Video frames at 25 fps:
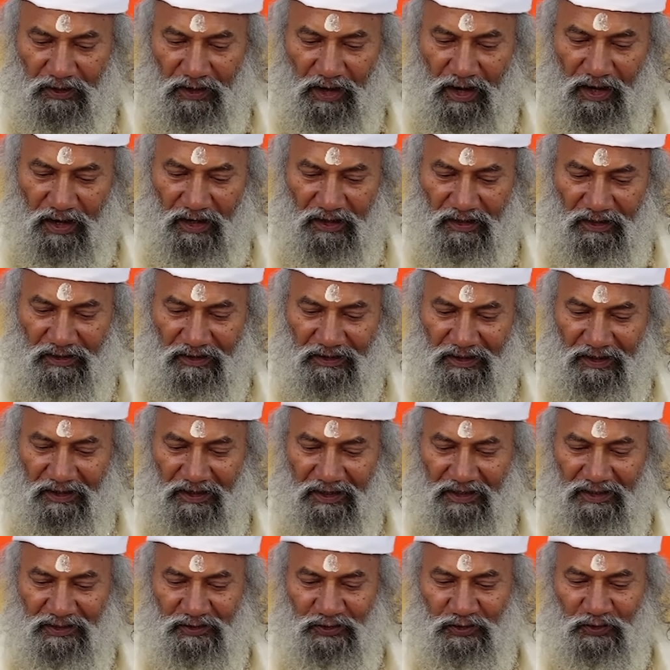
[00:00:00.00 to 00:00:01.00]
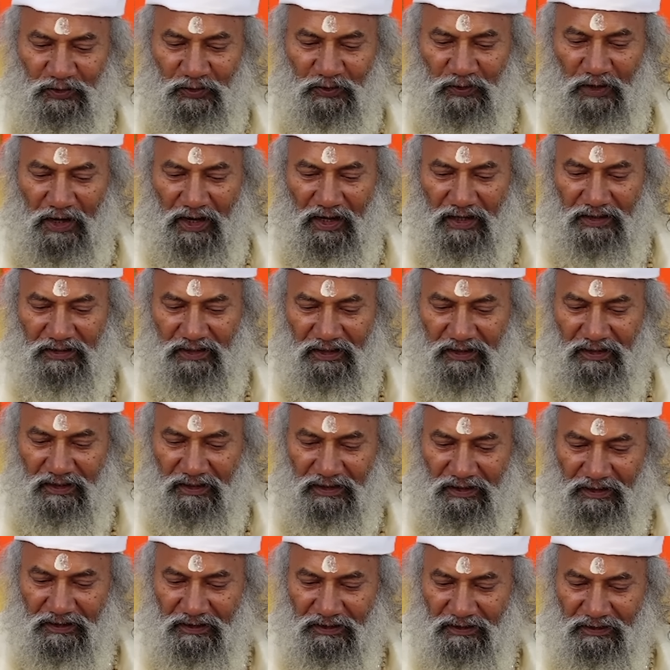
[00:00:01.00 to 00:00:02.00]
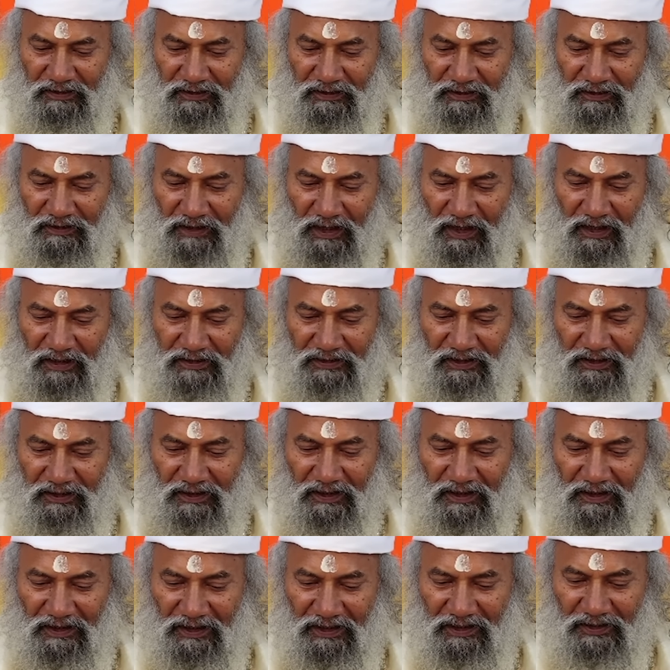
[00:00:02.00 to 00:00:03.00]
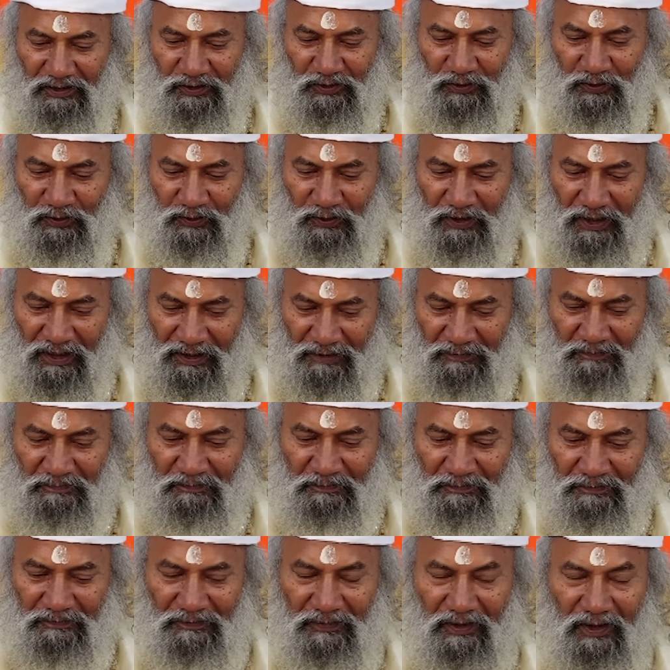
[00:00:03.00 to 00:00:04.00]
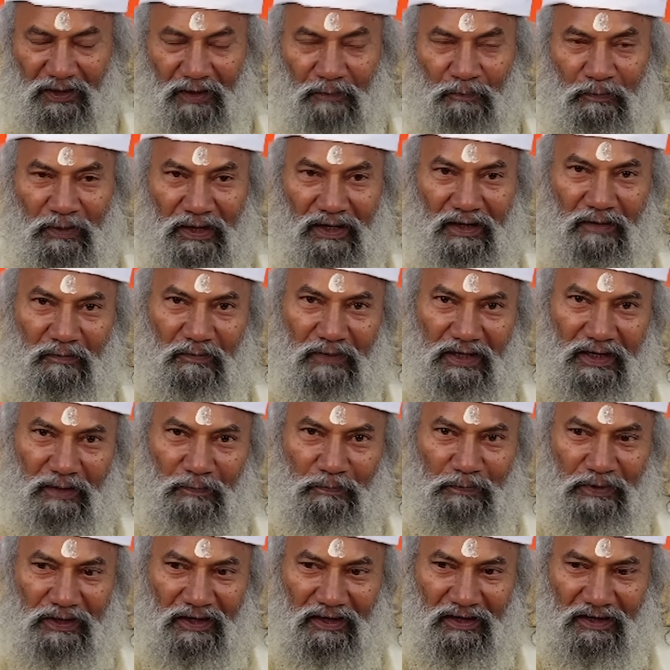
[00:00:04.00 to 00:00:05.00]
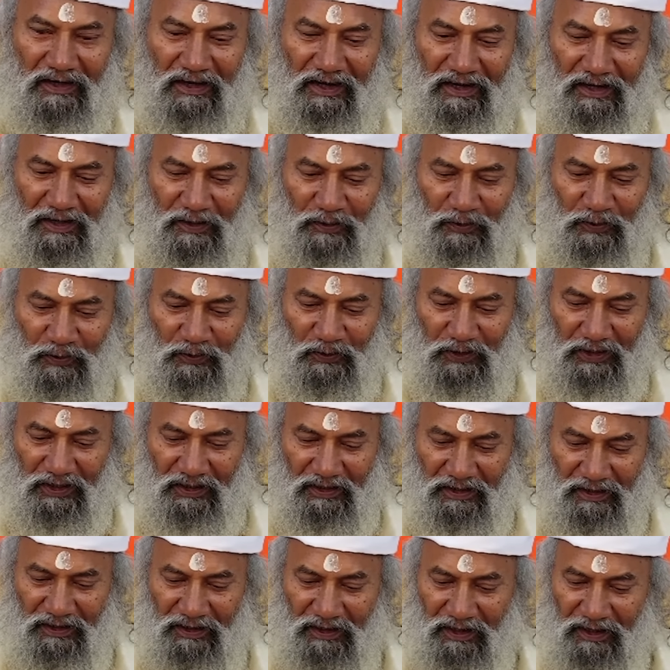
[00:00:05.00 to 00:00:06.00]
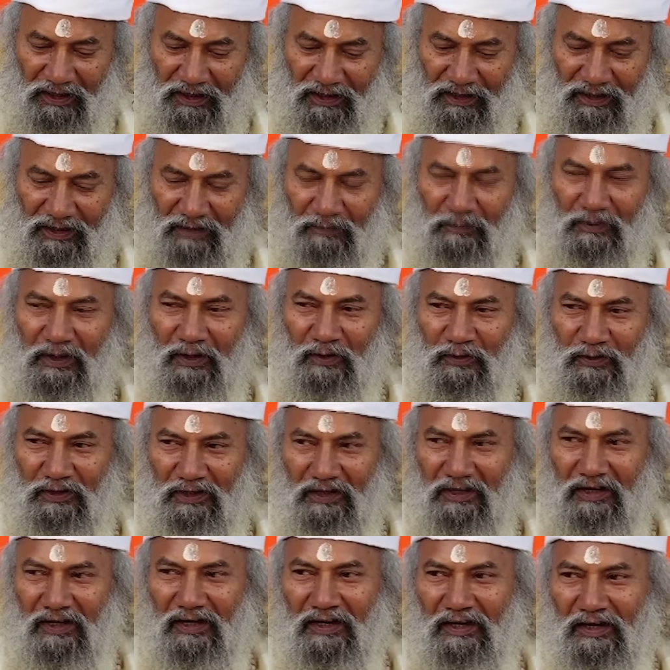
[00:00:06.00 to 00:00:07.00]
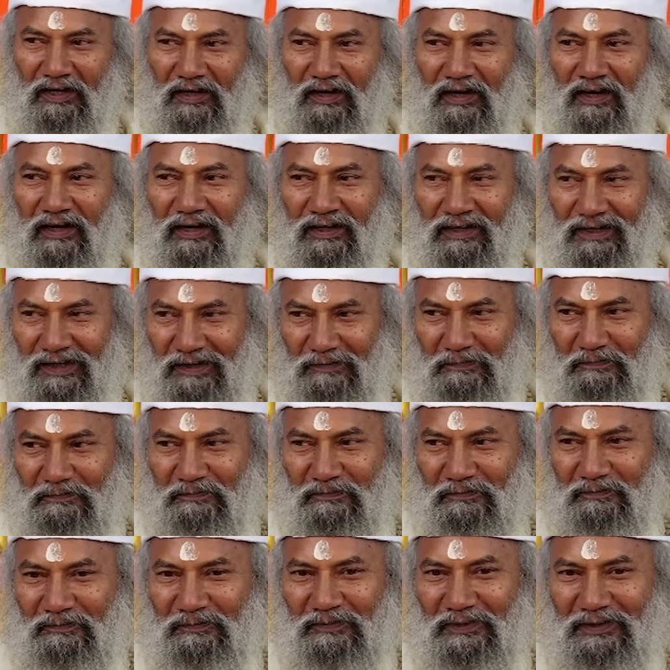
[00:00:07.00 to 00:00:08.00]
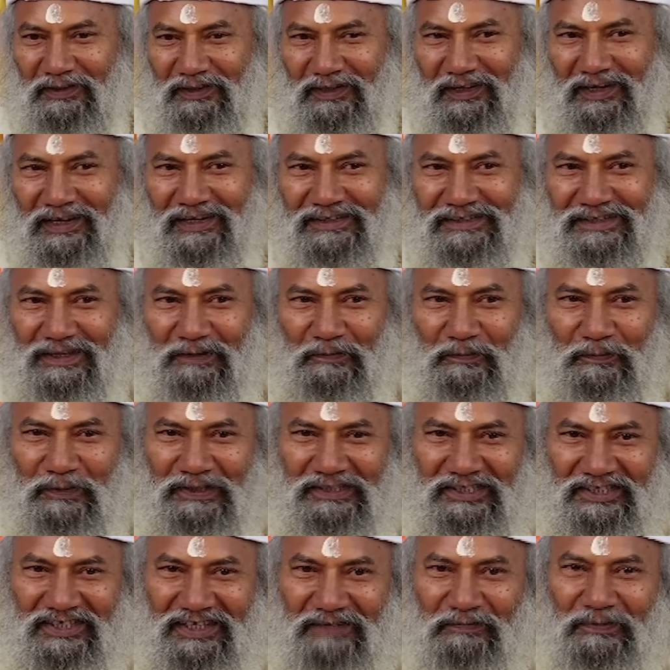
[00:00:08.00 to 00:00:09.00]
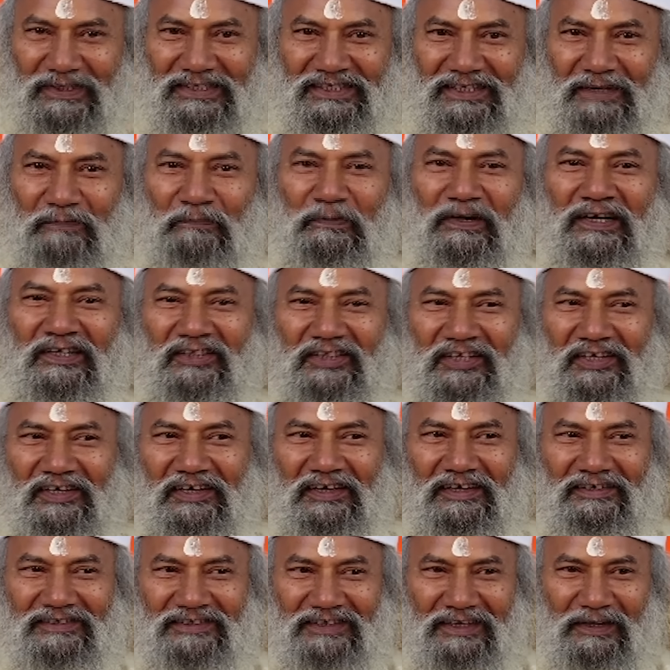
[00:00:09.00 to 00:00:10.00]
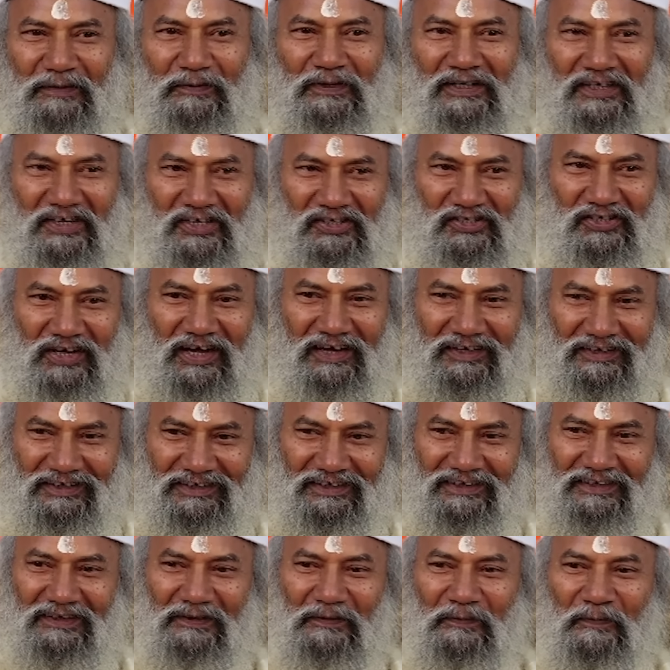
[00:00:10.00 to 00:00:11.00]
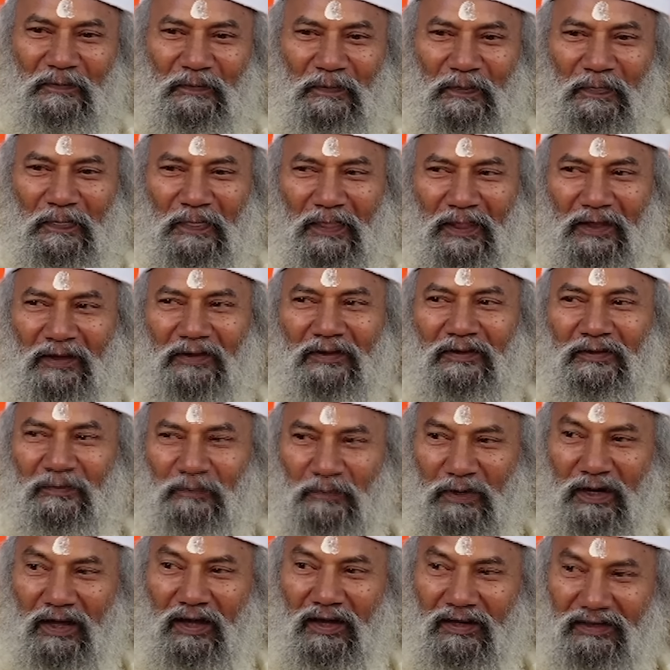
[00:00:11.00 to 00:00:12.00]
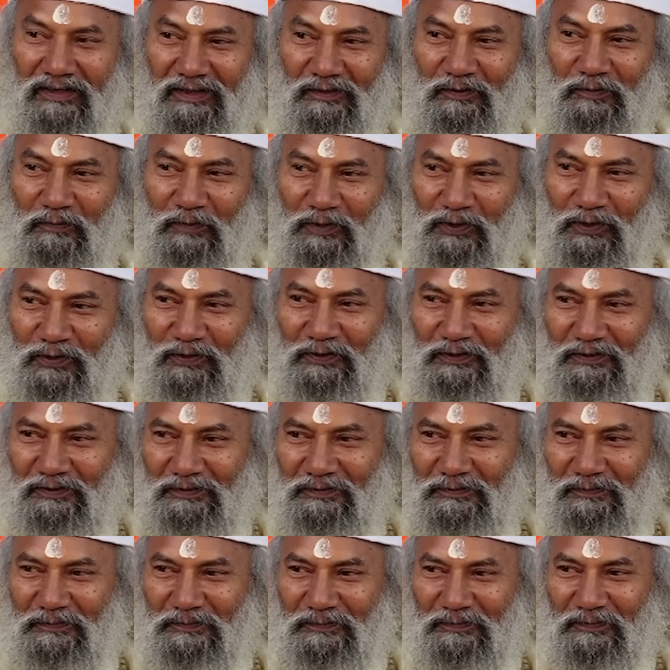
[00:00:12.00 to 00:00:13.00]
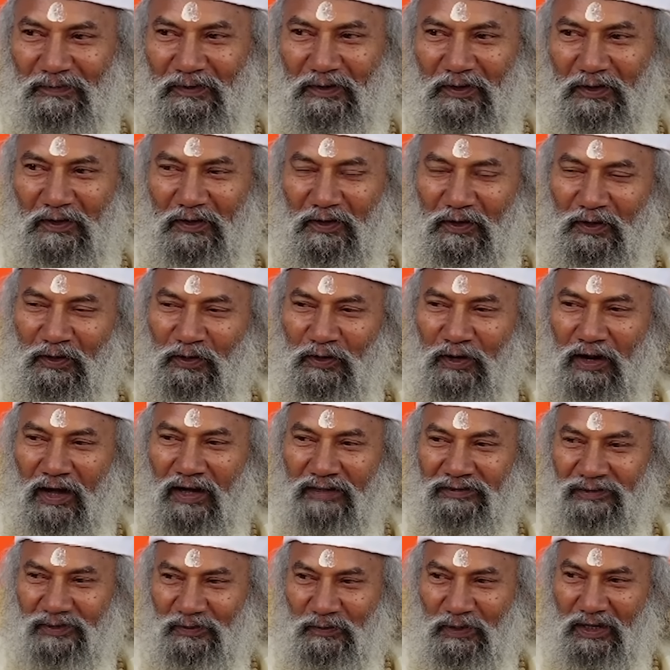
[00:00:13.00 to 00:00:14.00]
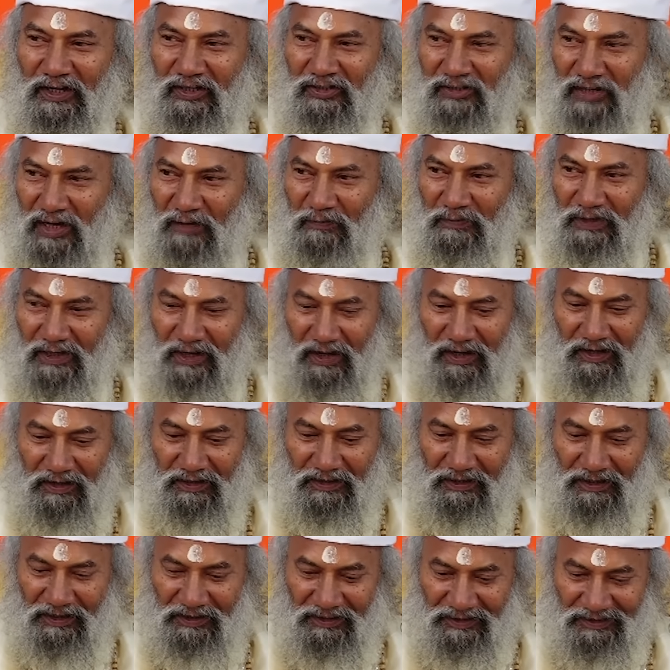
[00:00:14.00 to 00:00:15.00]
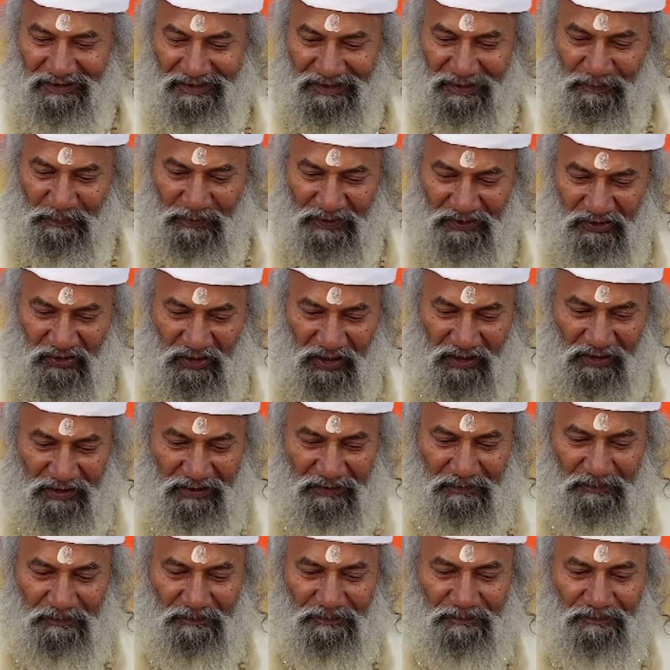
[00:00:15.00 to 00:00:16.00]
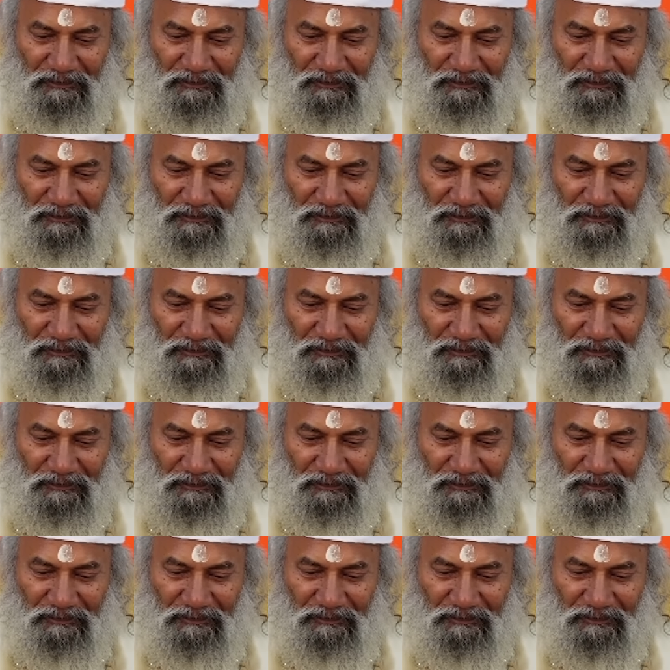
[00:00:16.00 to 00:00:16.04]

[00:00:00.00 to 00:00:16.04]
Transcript: काल करे सो आज कर आज करे सो अब पल में पर रह होएगा बहुर करेगा कब ये सब बच्चे बच्चे पढ़ते हैं इस कबीर की शाखी पढ़ा है ना तुम लोग और आज तुम्हारे सामने आ गया यह तिरपन शाखी